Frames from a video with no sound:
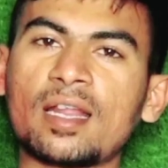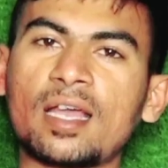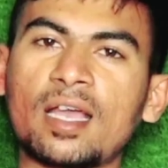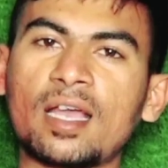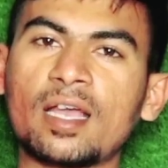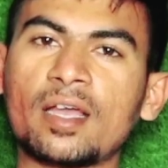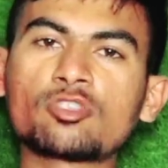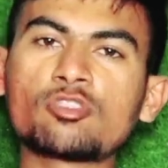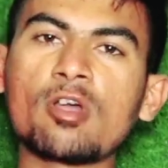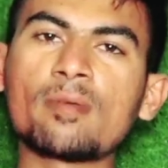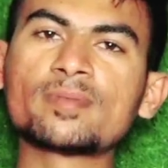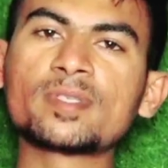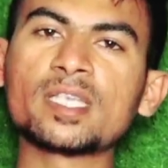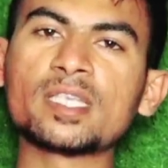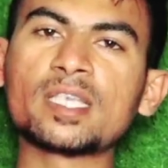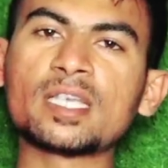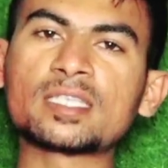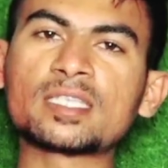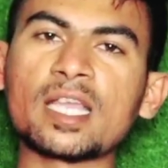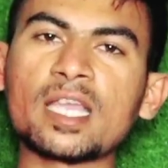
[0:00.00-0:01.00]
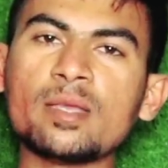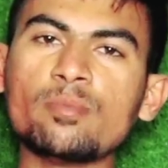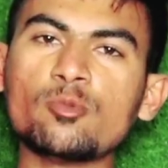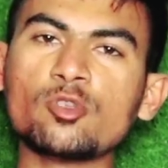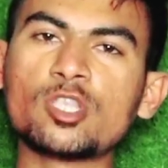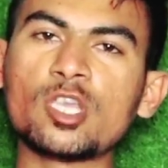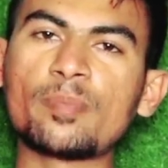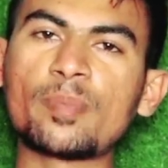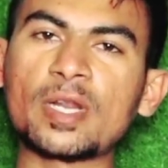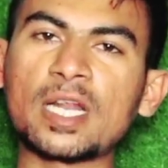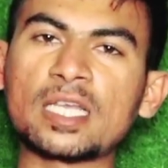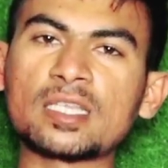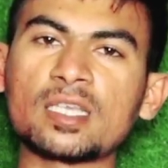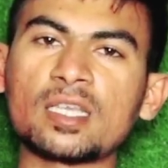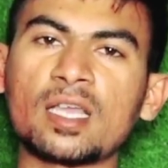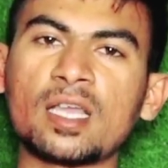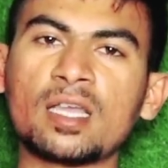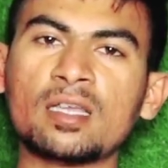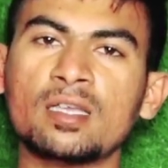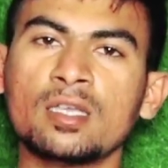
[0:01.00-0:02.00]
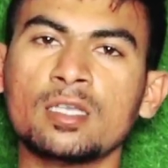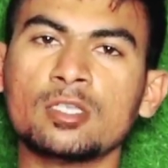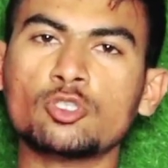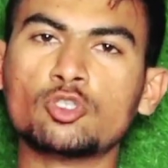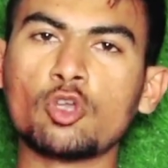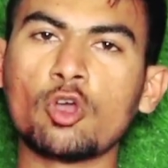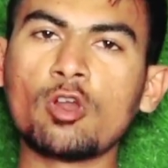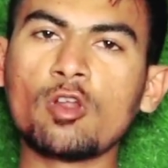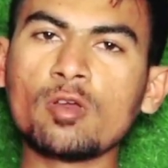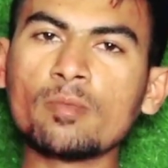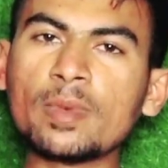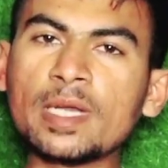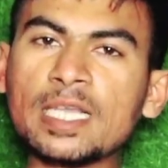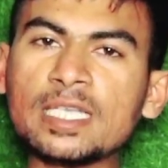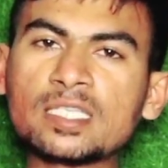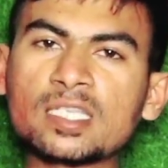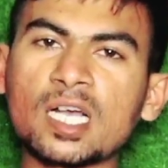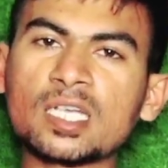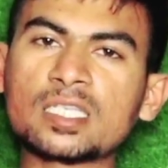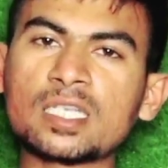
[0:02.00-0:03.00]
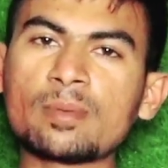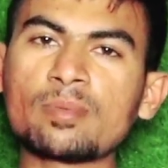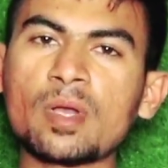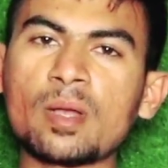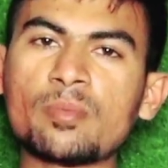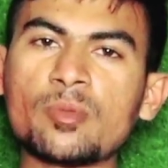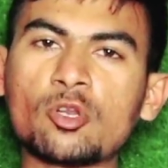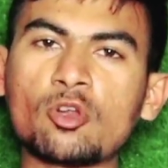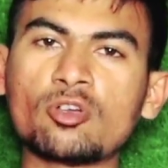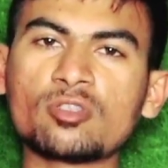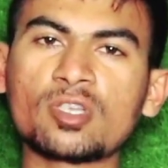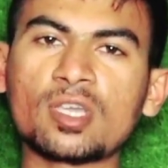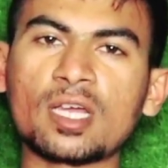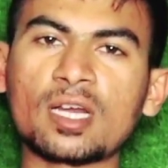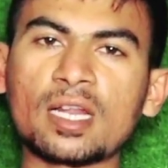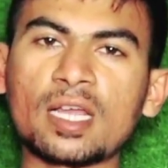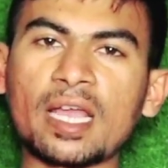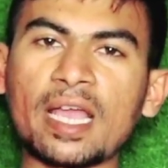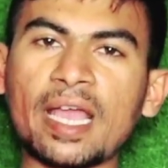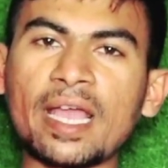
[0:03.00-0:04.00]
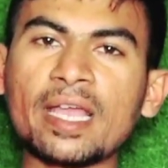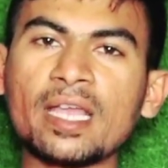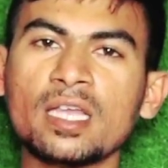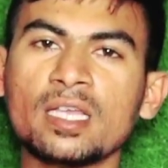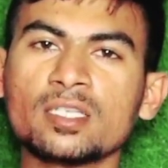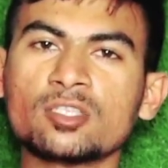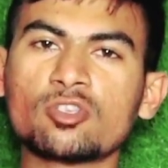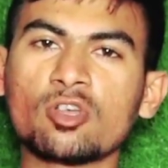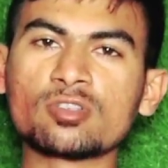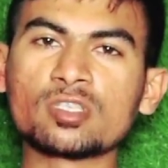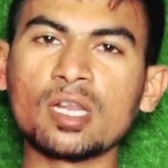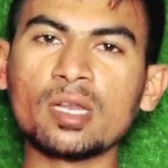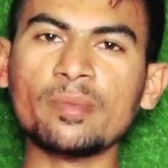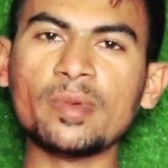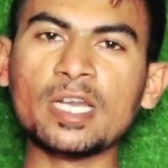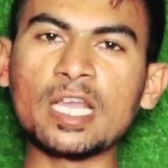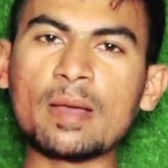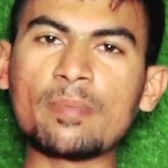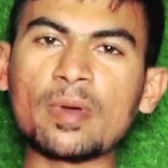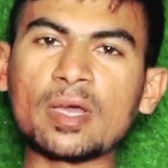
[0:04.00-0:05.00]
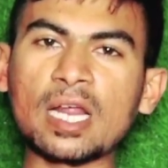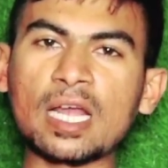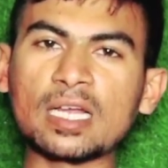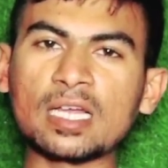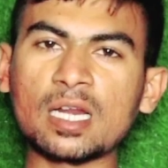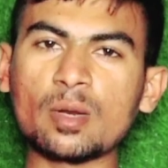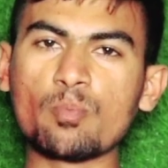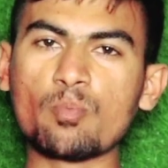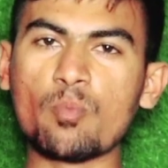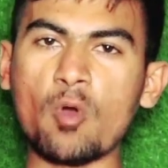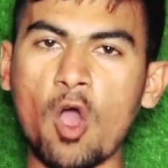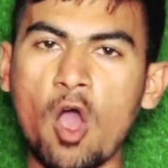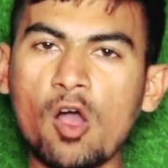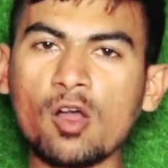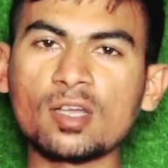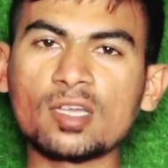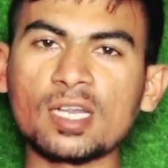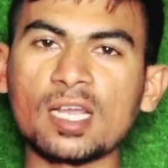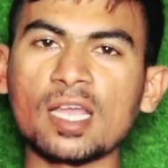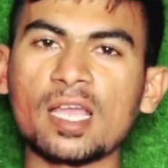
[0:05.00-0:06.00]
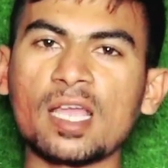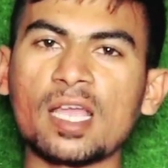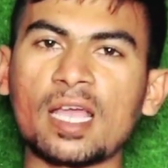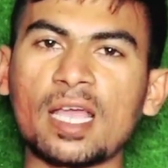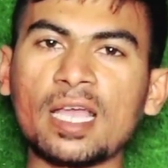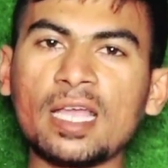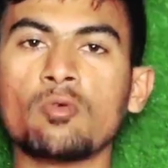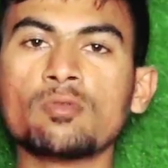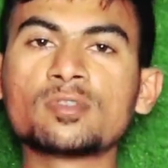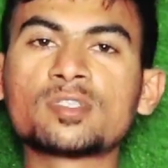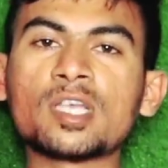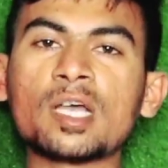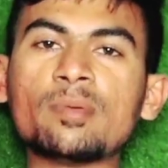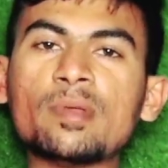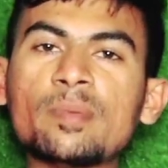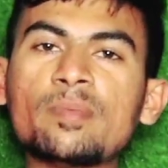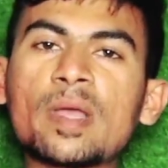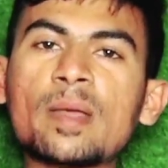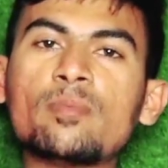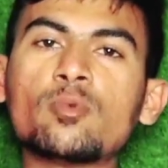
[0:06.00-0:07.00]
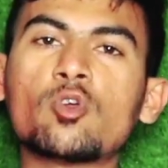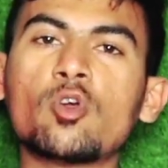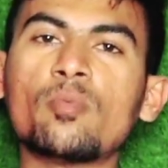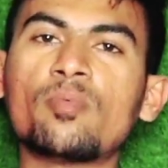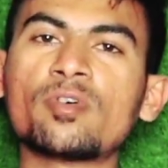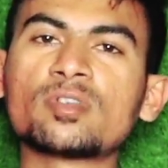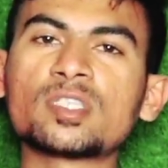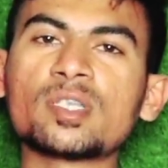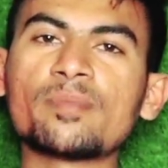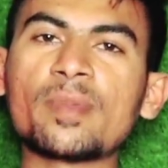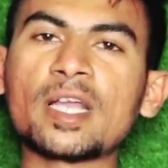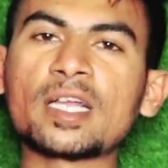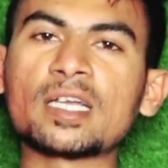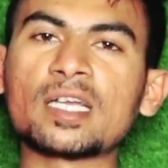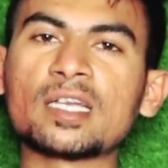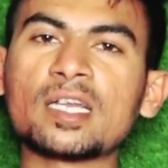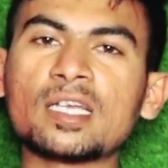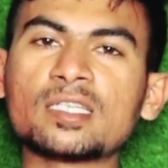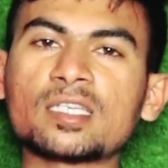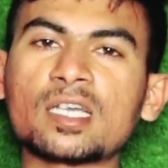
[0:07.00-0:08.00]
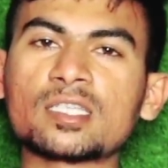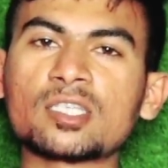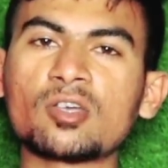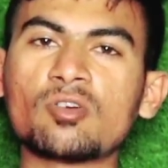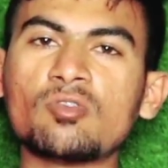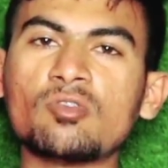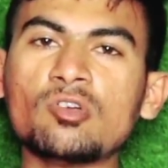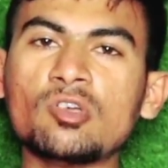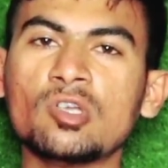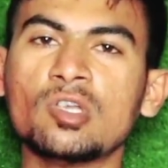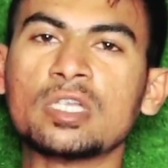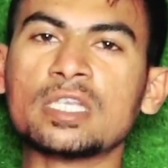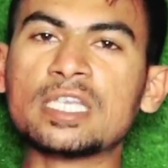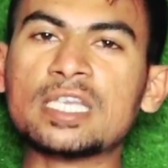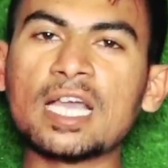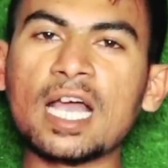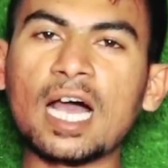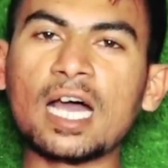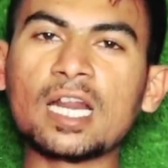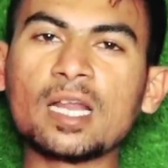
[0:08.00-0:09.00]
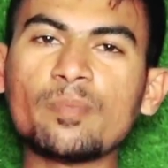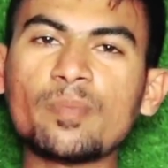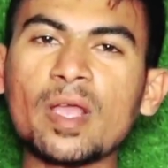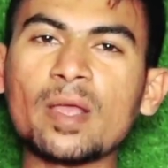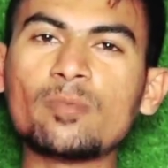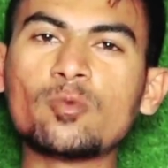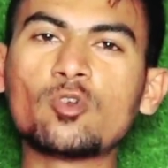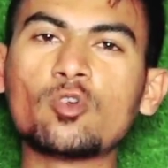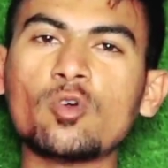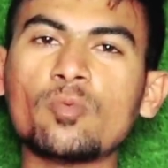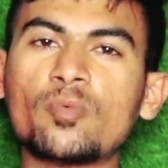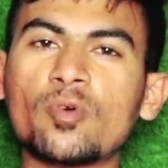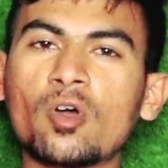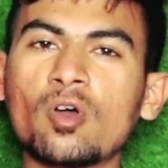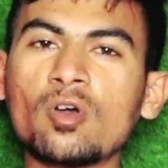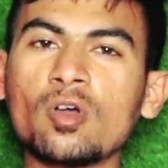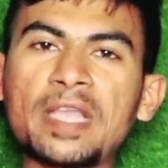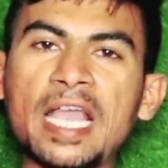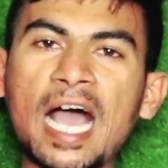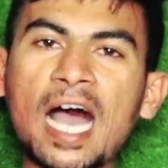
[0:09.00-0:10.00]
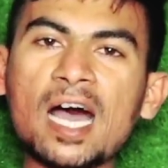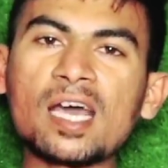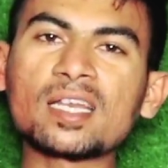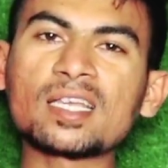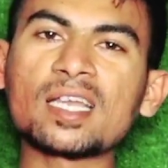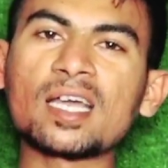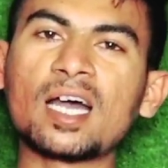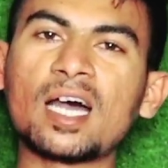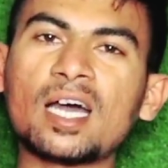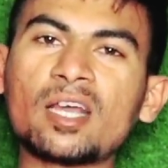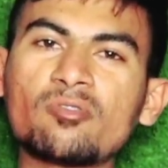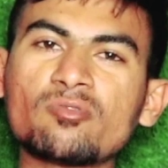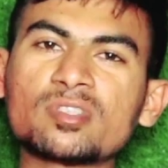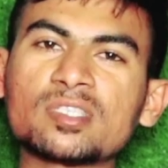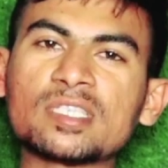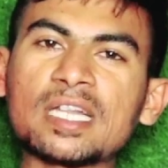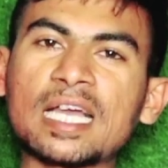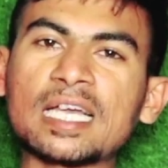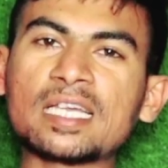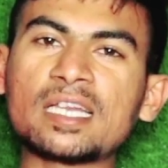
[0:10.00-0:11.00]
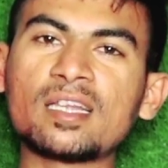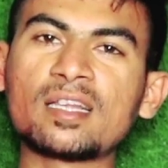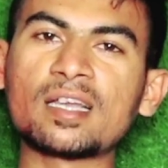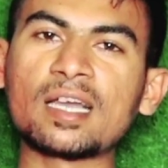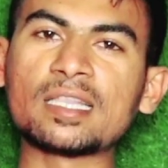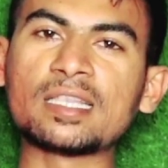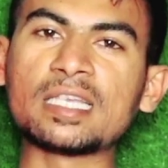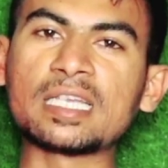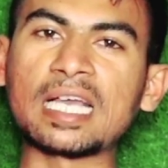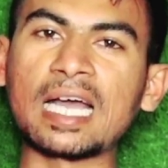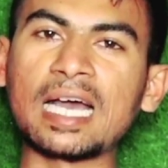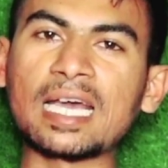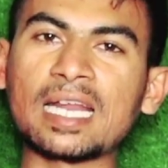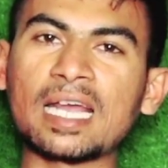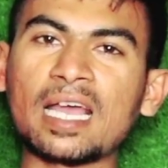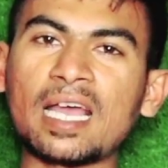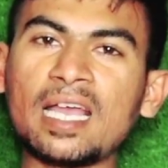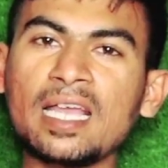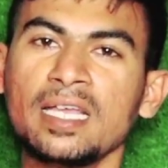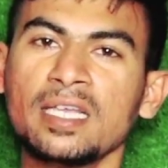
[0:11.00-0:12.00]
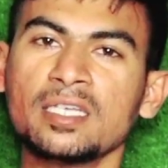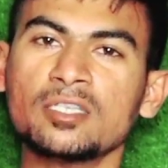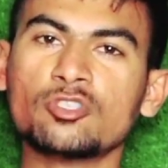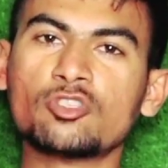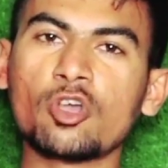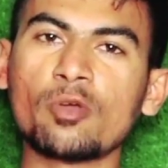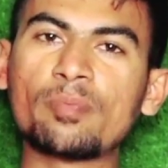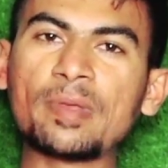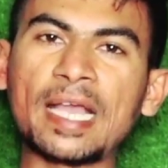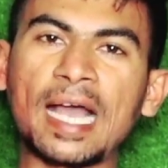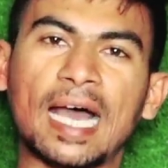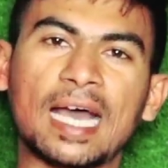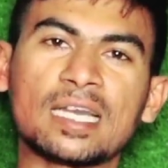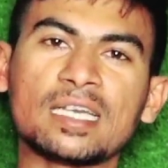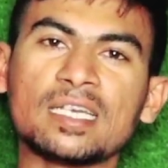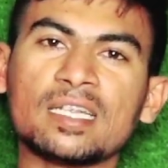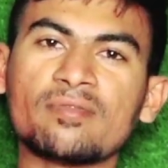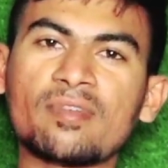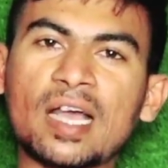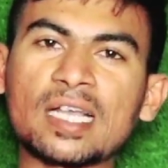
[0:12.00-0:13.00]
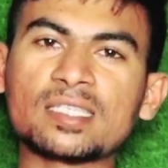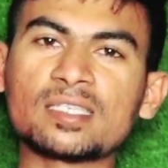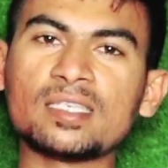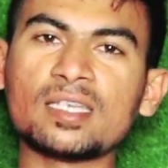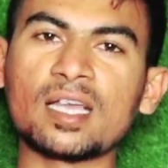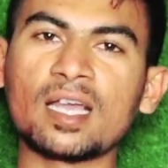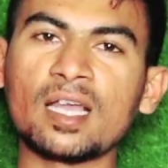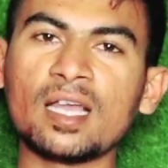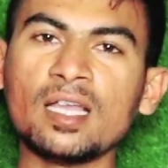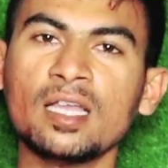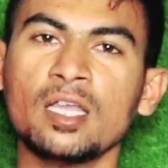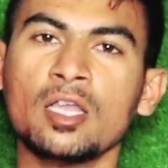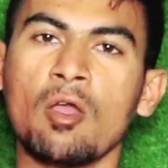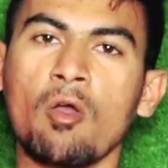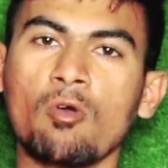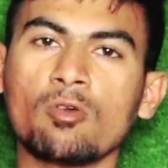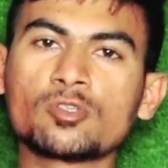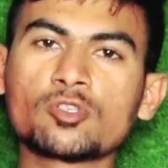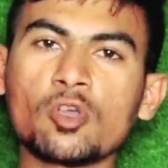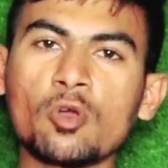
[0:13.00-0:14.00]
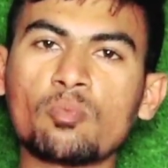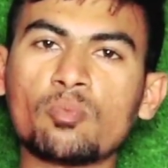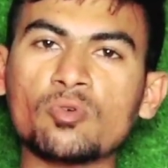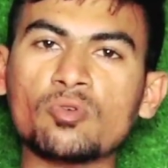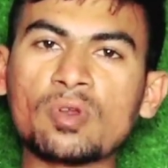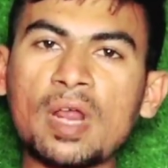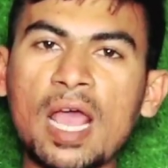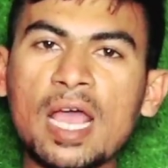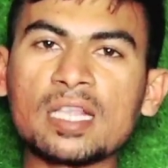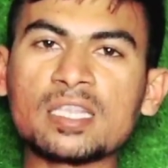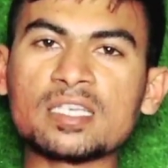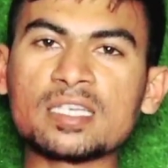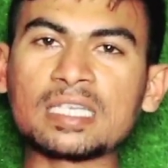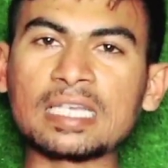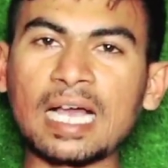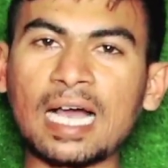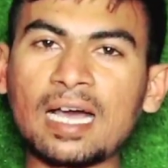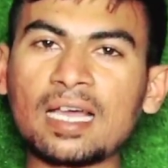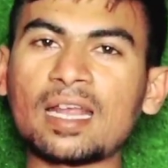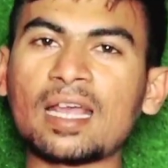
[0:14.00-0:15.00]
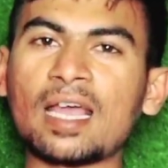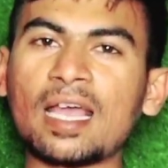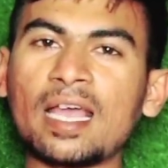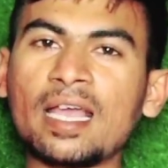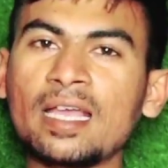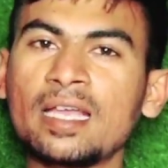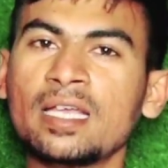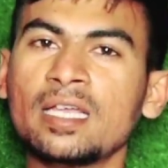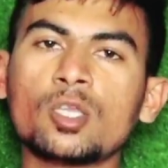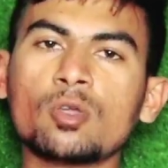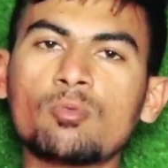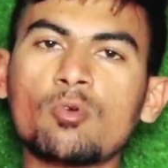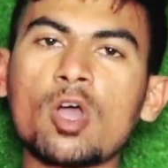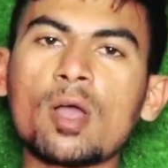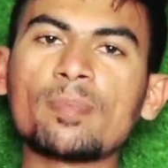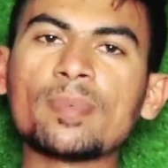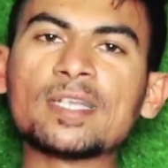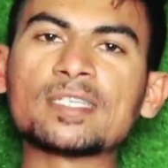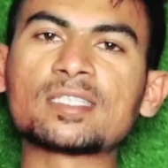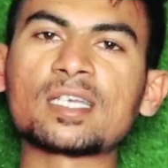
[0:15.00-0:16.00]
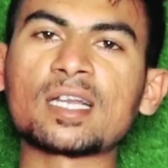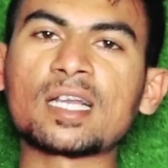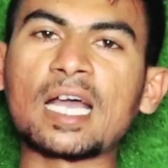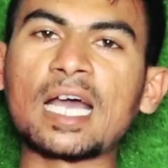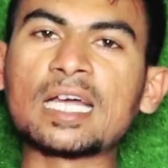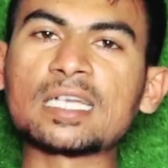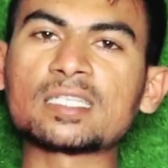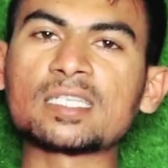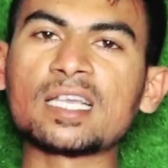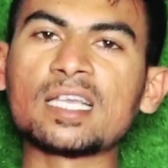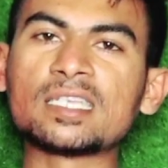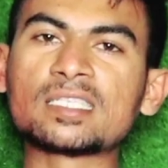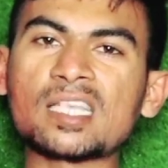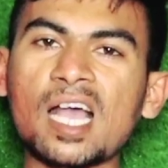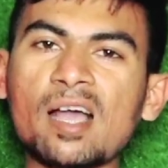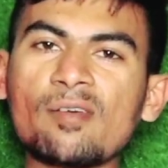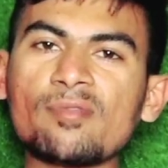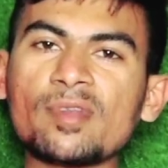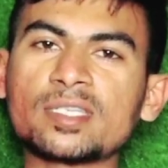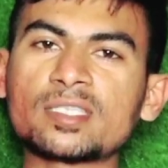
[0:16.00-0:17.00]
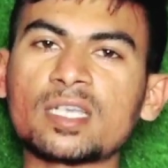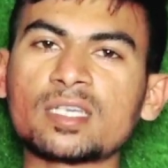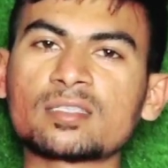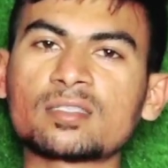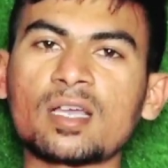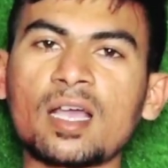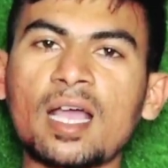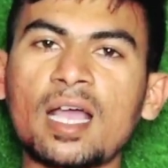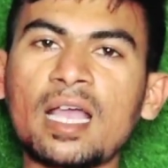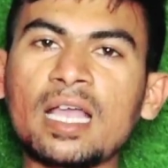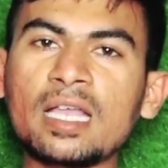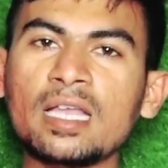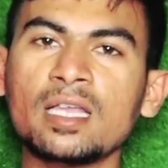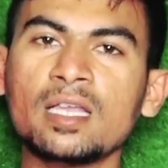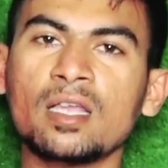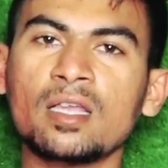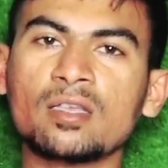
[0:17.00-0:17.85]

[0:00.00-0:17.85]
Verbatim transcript: निकला है दोस्तों अब सीधे सही मुद्दे पर आते हैं जो लोग मनीष कश्यप का विरोध कर रहे हैं सोशल मीडिया पर आकर भौंक रहे हैं उन सभी बेवकूफों से मैं कहना चाहता हूँ की अरे बेवकूफो बिहार के हर उस नागरिक का अधिकार है जो बिहार निवासी है उसको पूरा अधिकार है की वो अपने सरकार से हिसाब ले सकता है